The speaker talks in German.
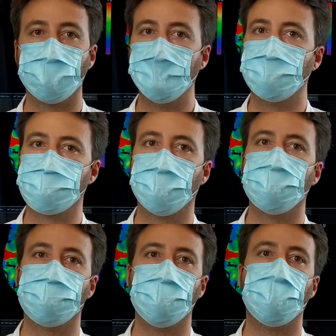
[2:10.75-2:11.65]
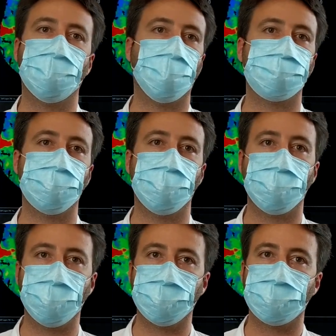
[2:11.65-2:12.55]
zeitnah und optimal
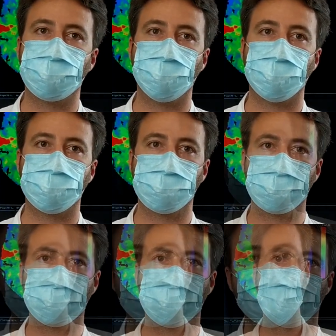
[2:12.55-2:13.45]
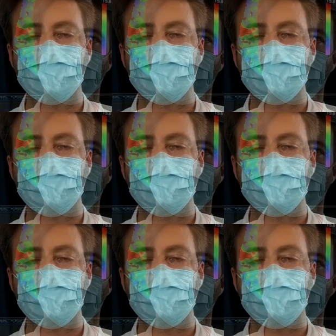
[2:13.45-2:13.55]
behandelt werden können.